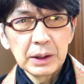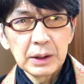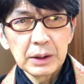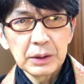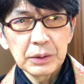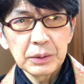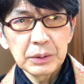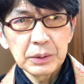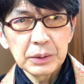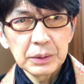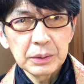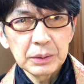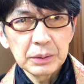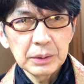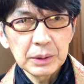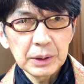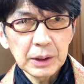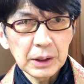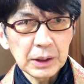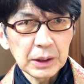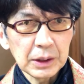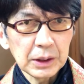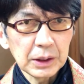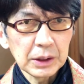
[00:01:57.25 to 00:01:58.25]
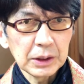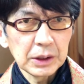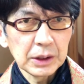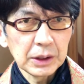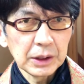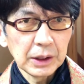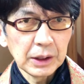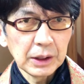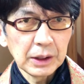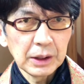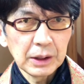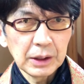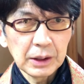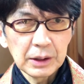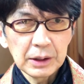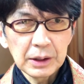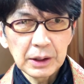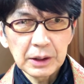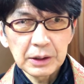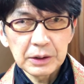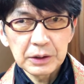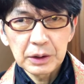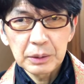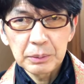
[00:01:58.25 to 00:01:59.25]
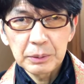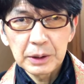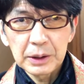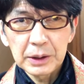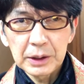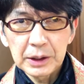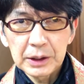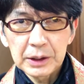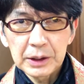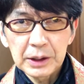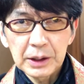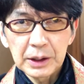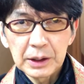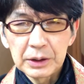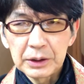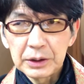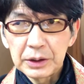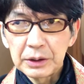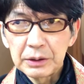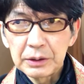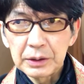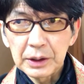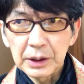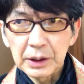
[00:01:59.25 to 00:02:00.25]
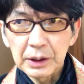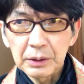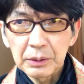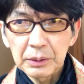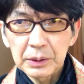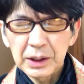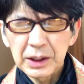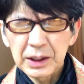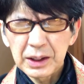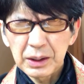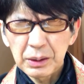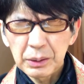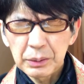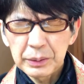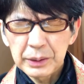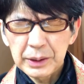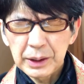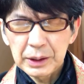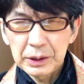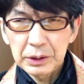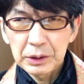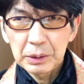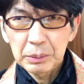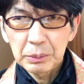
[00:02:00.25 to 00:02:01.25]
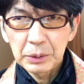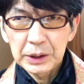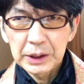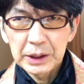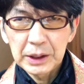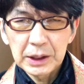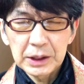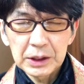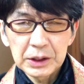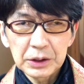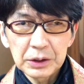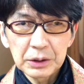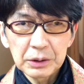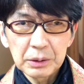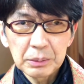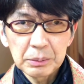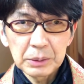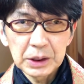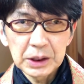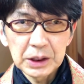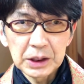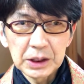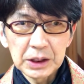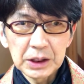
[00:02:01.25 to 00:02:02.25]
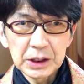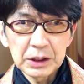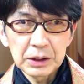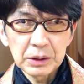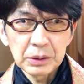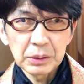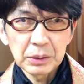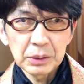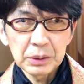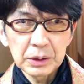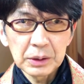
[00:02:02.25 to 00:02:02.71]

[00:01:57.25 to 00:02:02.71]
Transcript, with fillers: どういうふうな形で慣れ初めは何かよって言ったら同じお二人とも東近江市神後っ